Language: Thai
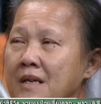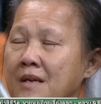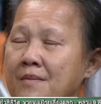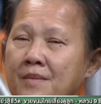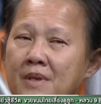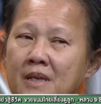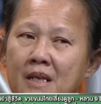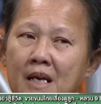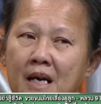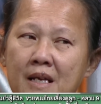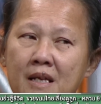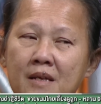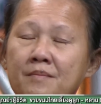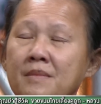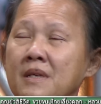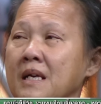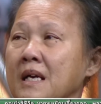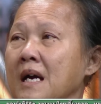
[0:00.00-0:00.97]
ทำให้ร้าน
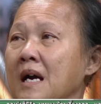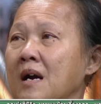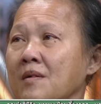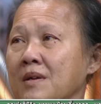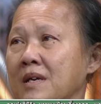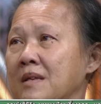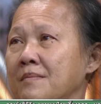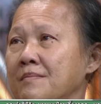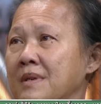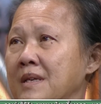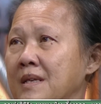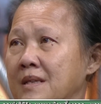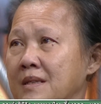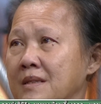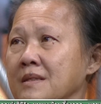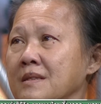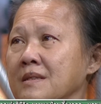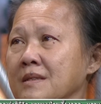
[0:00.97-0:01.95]
ได้มีข้าวกินวัตถุ
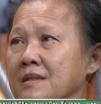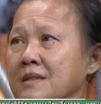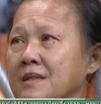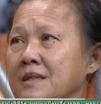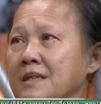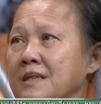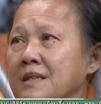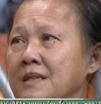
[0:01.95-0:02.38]
ดิบก็พวกอะไร